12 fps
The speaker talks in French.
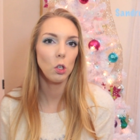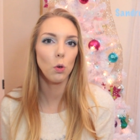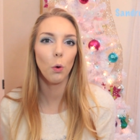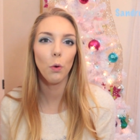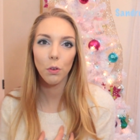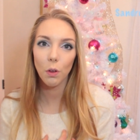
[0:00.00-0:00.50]

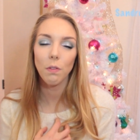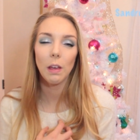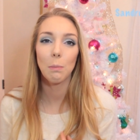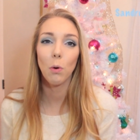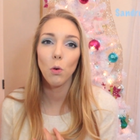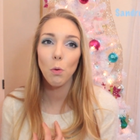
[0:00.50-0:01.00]
je ressens
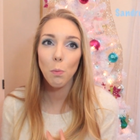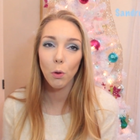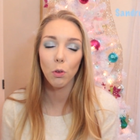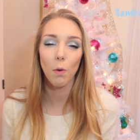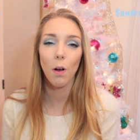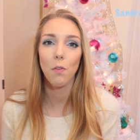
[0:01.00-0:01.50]
vraiment le
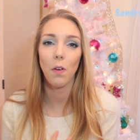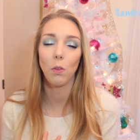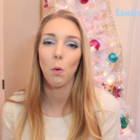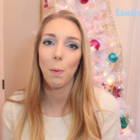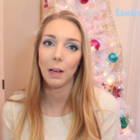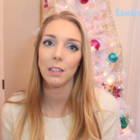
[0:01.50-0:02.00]
besoin en fait
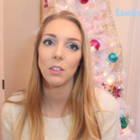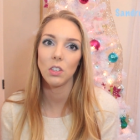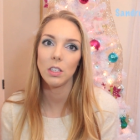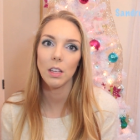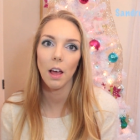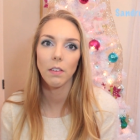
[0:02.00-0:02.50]
de
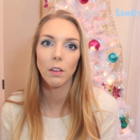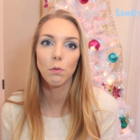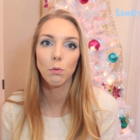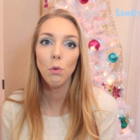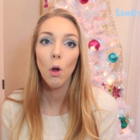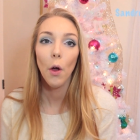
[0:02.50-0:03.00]
partager ça avec
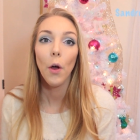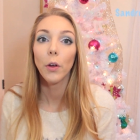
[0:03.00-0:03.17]
vous.